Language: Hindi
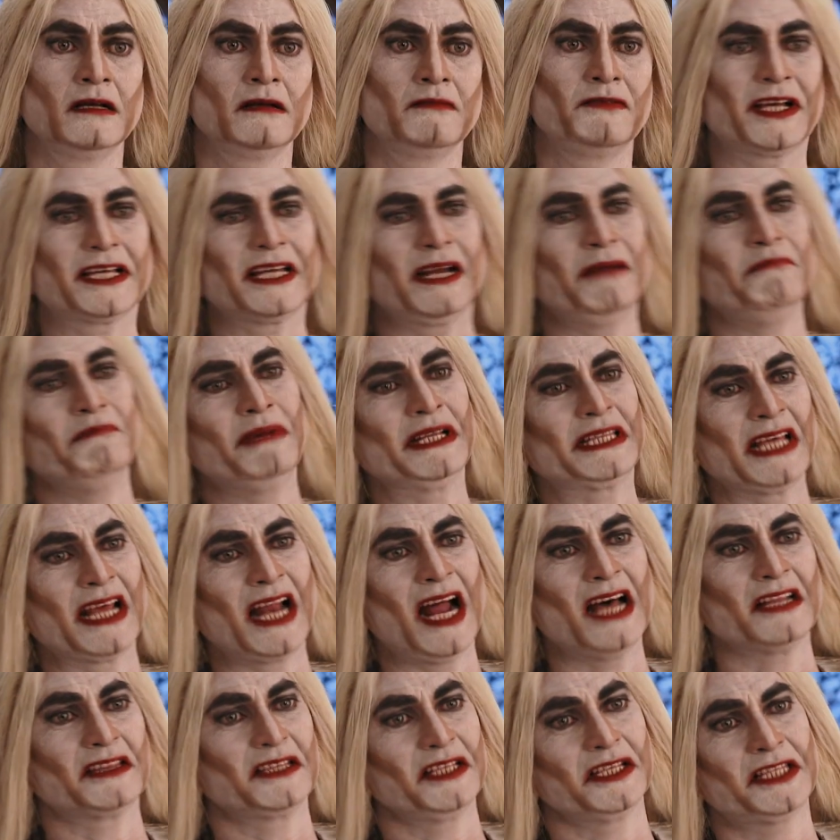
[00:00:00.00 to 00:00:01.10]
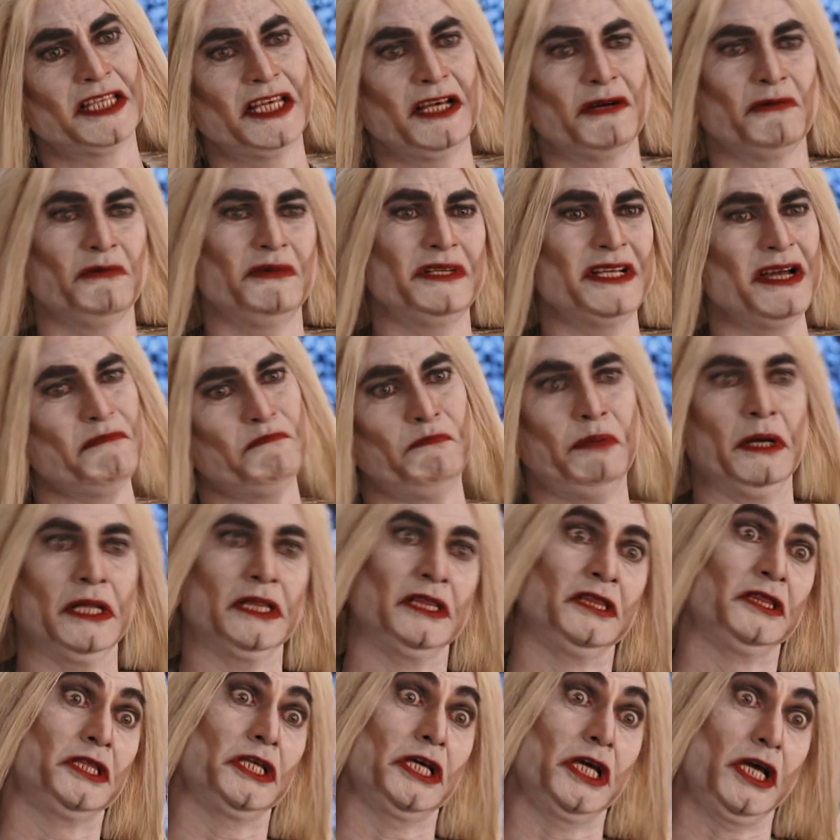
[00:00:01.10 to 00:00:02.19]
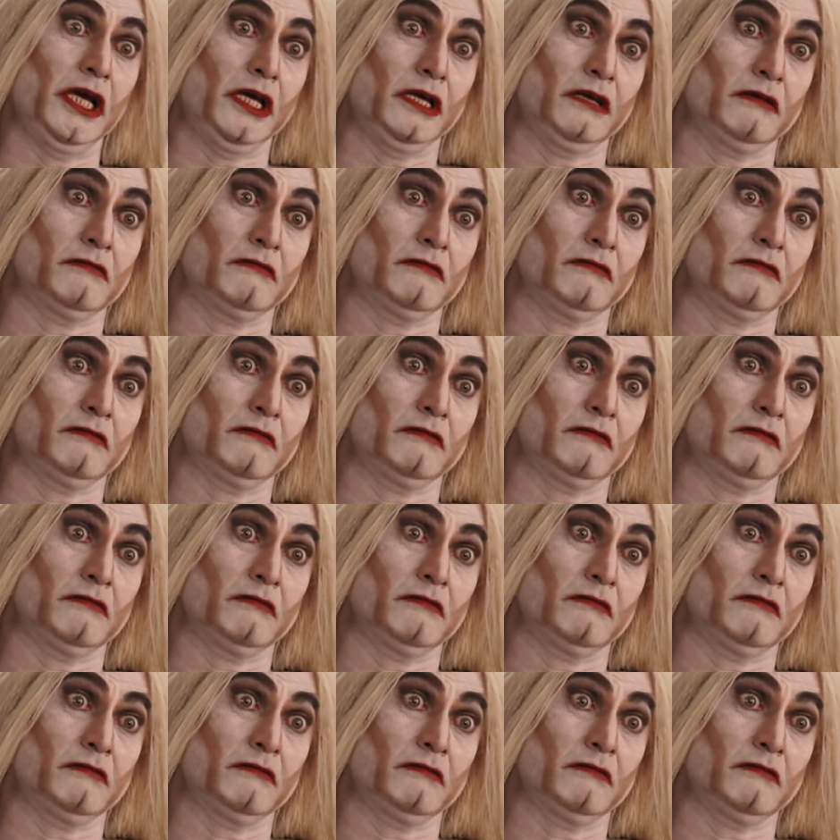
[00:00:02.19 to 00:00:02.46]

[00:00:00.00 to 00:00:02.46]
विक्रम मैं तेरा अतिथि हूं या बंदी